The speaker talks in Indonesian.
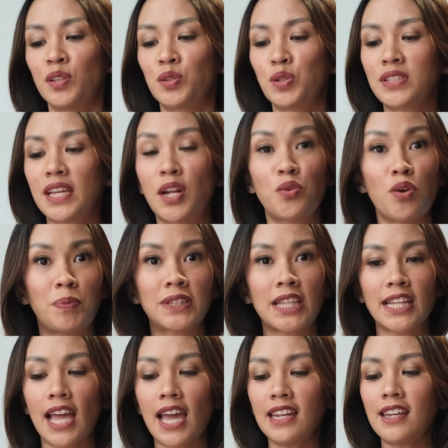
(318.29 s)
Terus ada dua
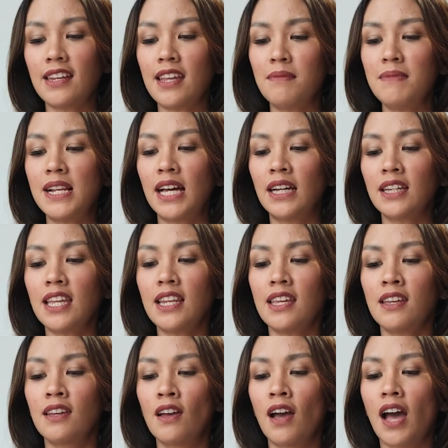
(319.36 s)
pertanyaan nih dia bilang
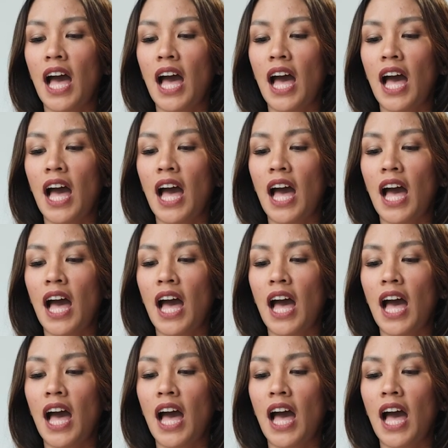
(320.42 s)
gini,